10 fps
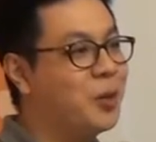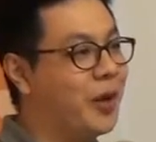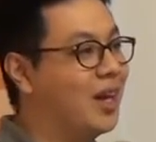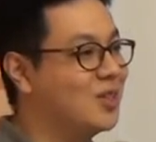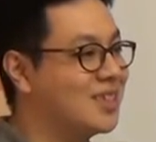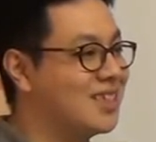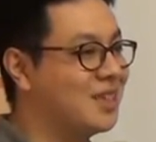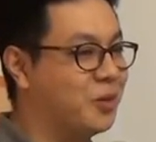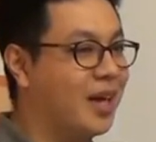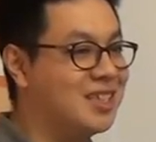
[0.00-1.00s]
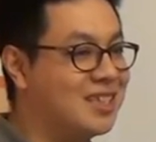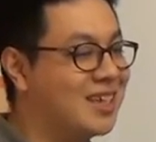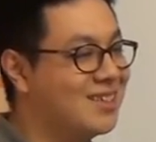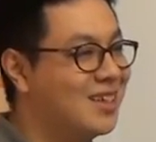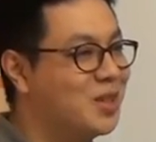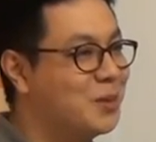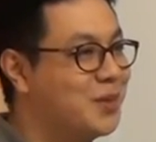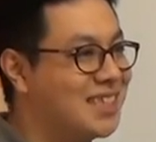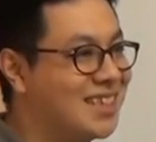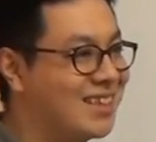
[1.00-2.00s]
我要就是我要请假，这些都是
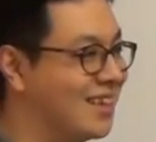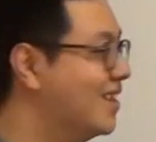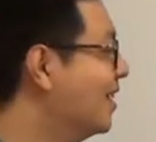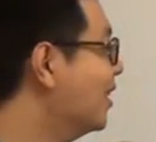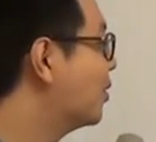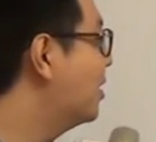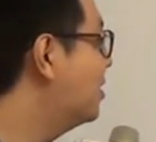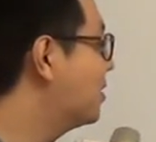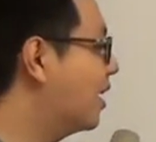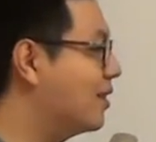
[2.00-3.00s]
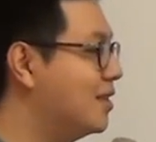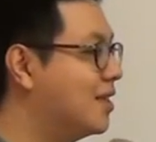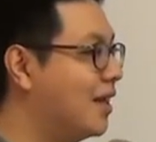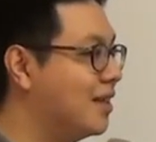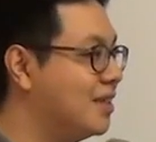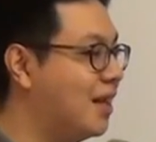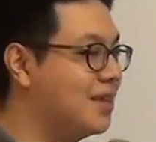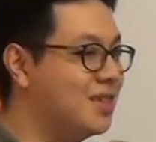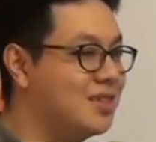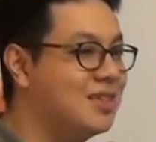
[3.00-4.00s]
不行的，所以基本上，但是现在现在
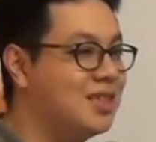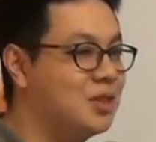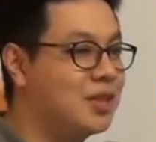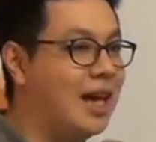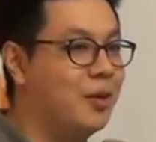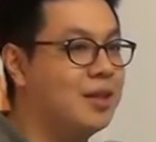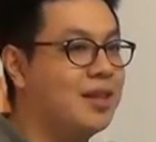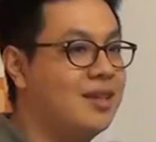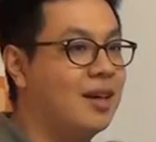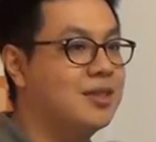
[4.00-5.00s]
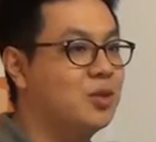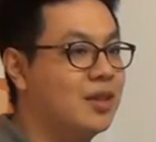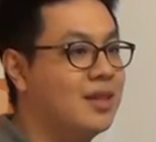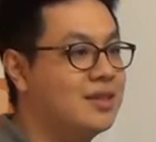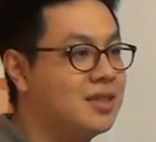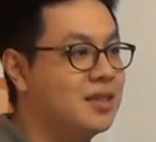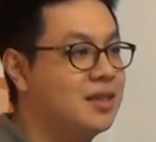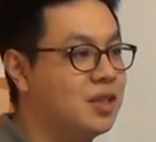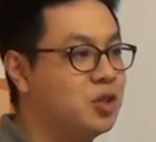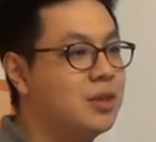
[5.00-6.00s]
现在实习就是大家会提早记录这件事情，
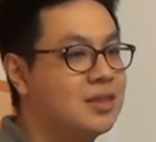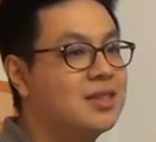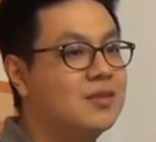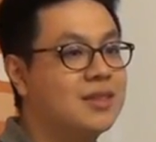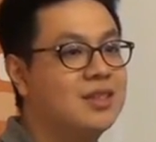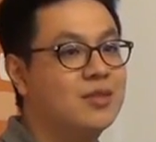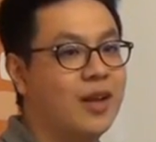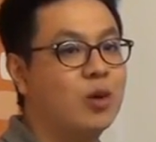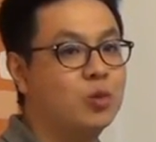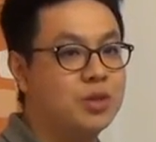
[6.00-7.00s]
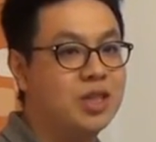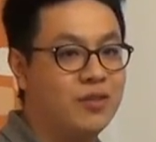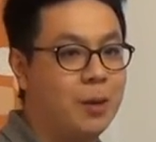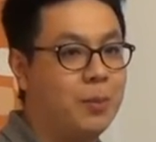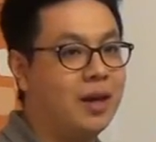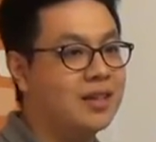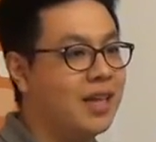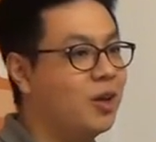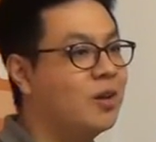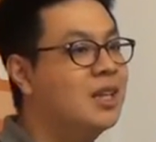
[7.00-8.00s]
而且学生的身份真的是非常无敌、非常棒，
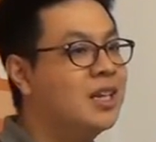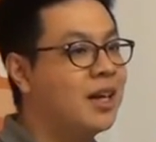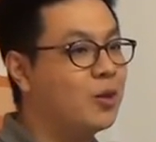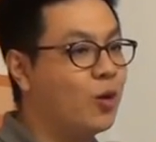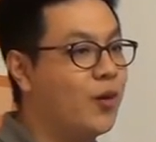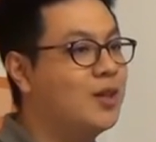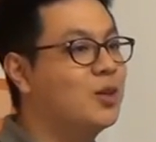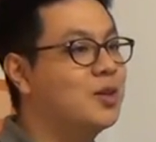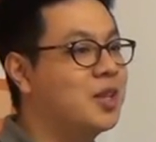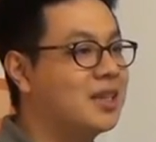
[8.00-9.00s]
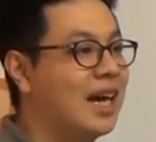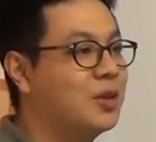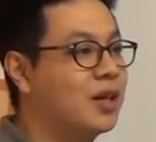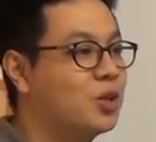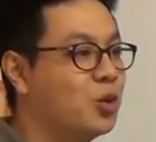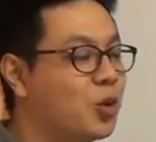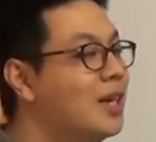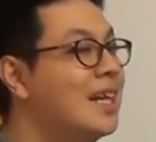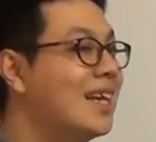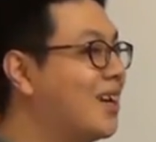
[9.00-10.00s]
可以有很多犯错，我记得大家会告诉你
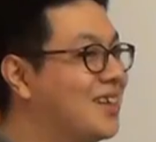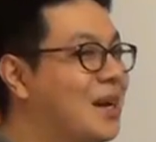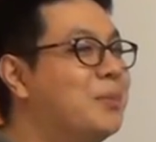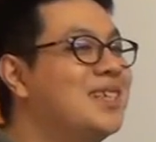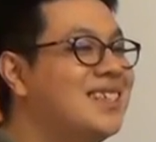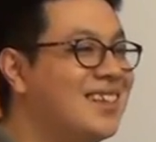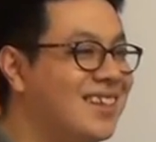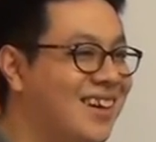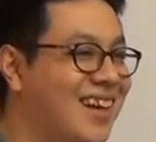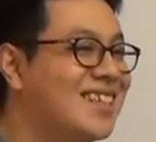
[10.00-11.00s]
说，以后这样不行哦，